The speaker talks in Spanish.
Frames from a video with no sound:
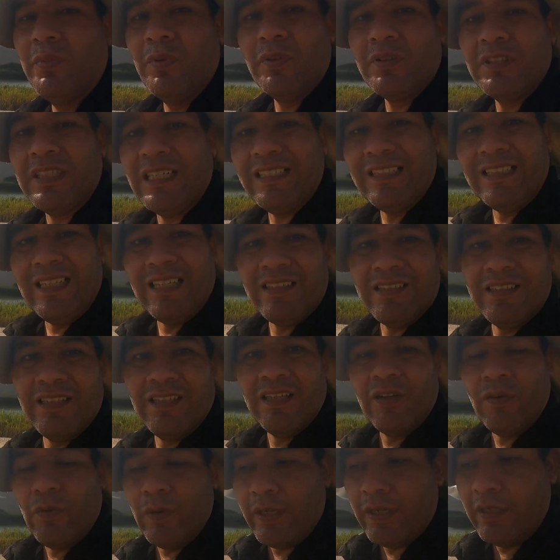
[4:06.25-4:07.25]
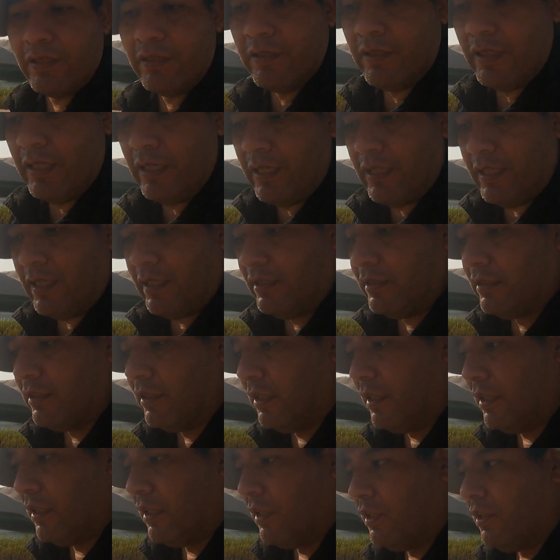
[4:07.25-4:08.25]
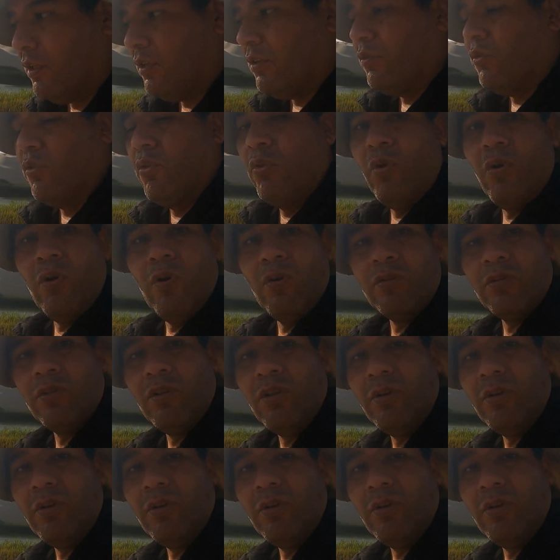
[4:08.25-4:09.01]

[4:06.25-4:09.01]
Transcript: por tratarse de cuarentena, no